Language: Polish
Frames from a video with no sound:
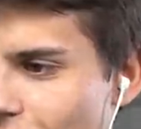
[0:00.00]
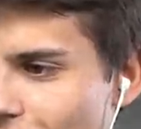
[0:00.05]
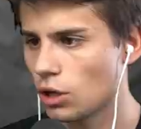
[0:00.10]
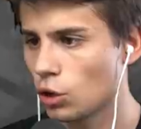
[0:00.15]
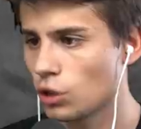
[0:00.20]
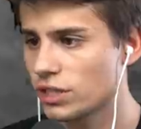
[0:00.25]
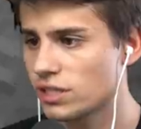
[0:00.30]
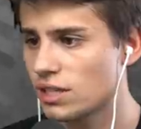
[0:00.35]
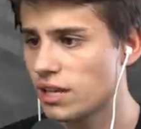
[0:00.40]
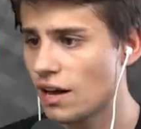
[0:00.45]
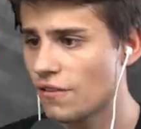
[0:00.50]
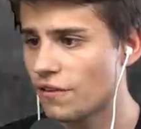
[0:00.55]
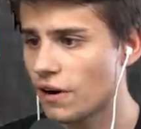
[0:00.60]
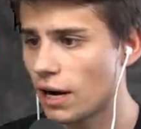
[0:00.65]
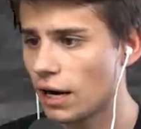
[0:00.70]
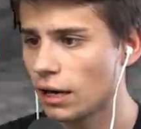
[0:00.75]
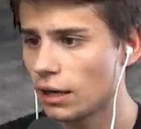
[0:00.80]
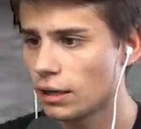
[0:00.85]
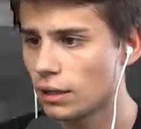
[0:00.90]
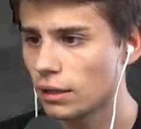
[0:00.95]
O, jest tak lawa.
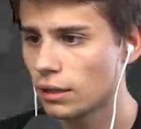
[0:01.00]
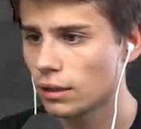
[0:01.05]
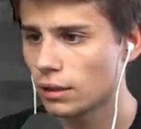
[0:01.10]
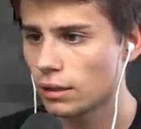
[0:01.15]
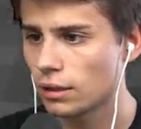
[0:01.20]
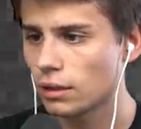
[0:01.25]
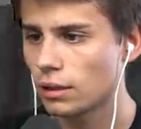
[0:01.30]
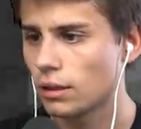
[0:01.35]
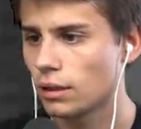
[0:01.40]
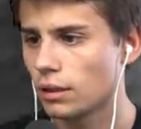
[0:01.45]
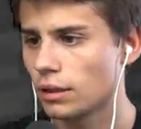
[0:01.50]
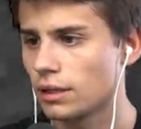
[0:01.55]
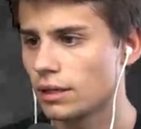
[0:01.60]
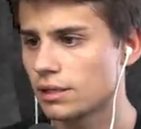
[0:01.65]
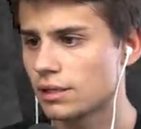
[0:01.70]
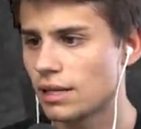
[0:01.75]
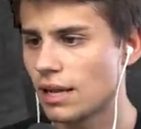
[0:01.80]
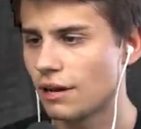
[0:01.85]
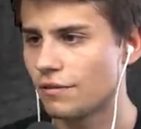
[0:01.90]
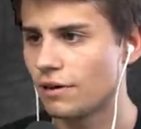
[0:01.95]
Nie mamy wędki.
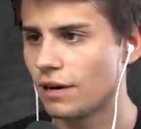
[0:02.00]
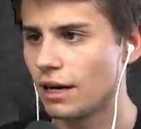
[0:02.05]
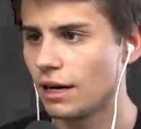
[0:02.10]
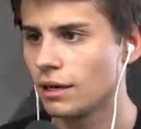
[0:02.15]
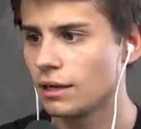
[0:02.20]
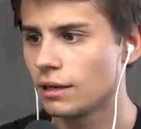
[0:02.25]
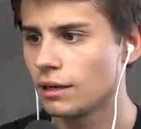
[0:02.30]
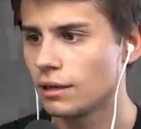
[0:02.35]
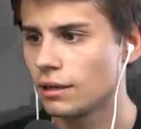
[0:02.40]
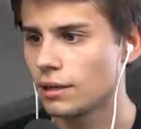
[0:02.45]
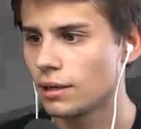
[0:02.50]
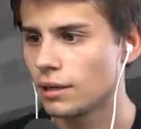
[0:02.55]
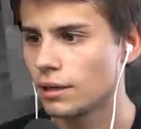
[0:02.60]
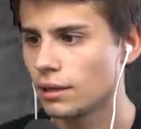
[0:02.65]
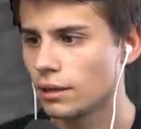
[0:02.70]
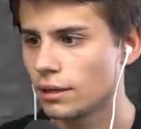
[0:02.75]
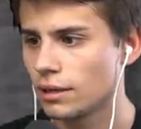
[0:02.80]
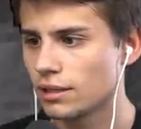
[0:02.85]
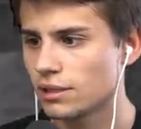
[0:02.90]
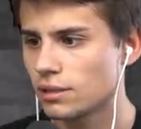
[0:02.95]
Jest lawa.
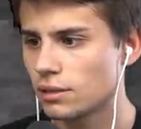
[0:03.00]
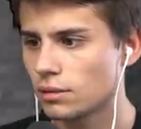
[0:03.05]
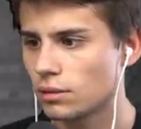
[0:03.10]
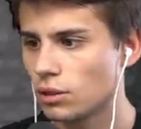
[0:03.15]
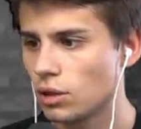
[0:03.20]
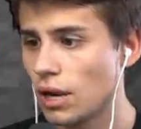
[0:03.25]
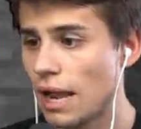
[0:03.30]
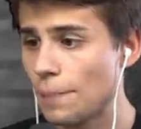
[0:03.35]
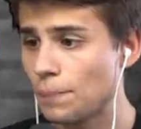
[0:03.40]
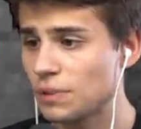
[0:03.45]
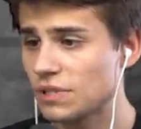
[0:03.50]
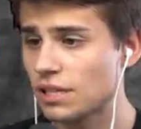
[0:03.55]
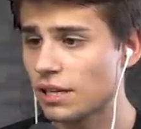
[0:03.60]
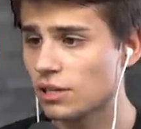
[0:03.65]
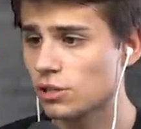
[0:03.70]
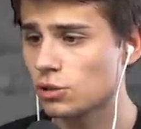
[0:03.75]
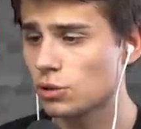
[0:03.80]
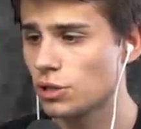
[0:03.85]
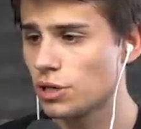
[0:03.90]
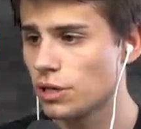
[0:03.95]
Jest Peter, napis
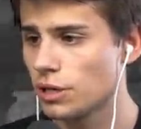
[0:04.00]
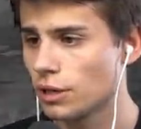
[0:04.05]
lazuli.